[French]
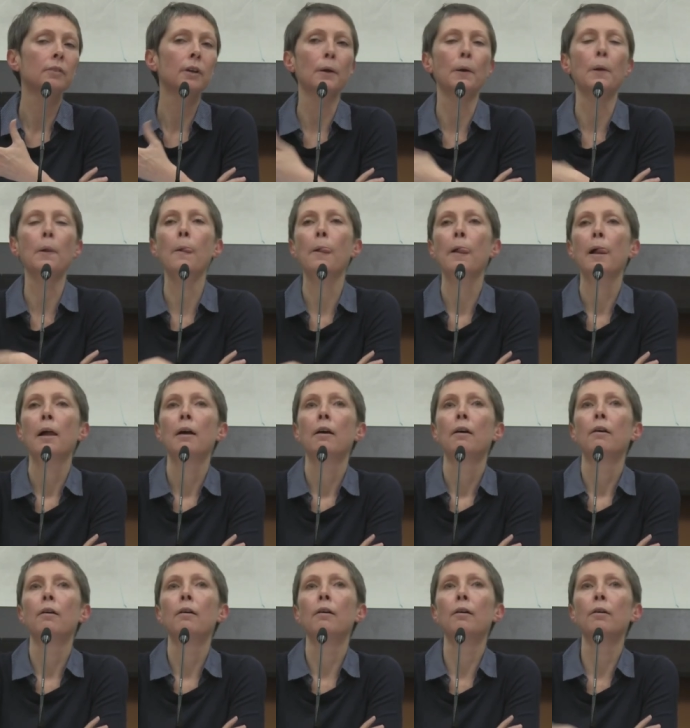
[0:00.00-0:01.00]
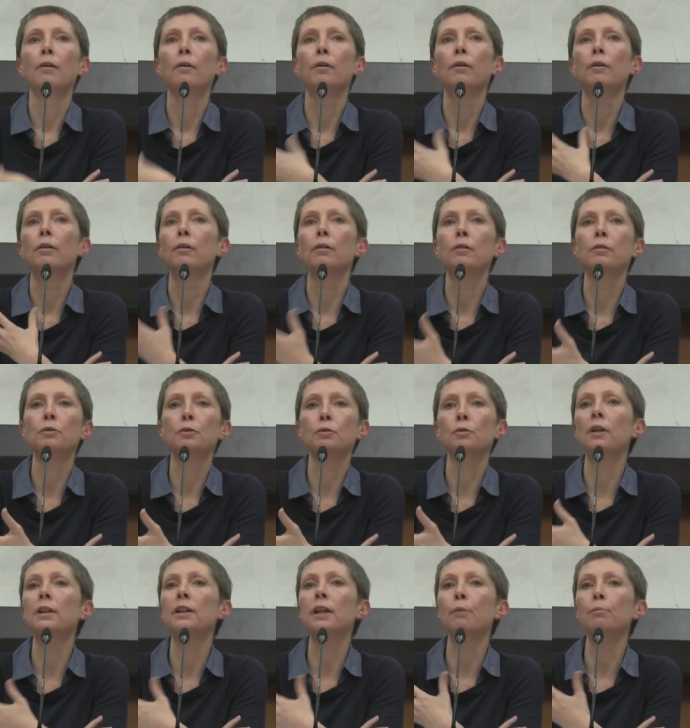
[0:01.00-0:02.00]
Hein, que ce
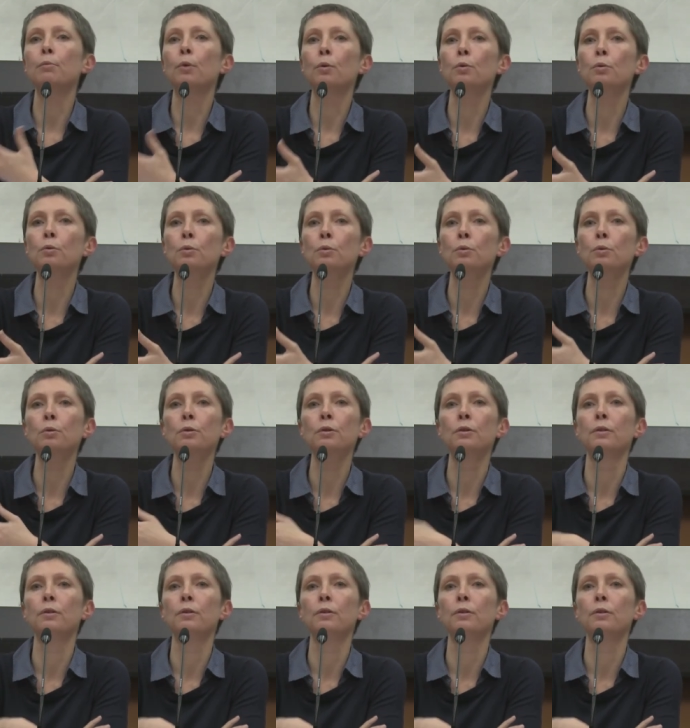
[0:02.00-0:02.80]
soit le Cameroun,